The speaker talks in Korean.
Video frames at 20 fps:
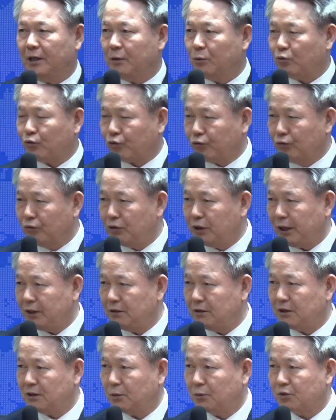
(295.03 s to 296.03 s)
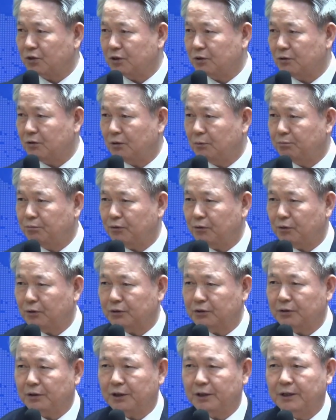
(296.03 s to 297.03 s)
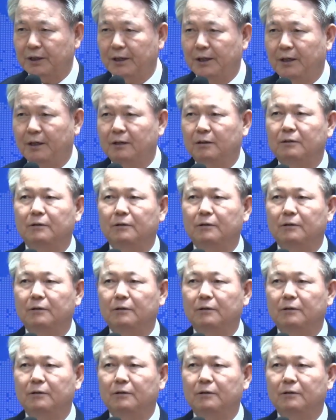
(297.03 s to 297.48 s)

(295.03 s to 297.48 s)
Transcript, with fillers: 중간 지도층을 불러서 이렇게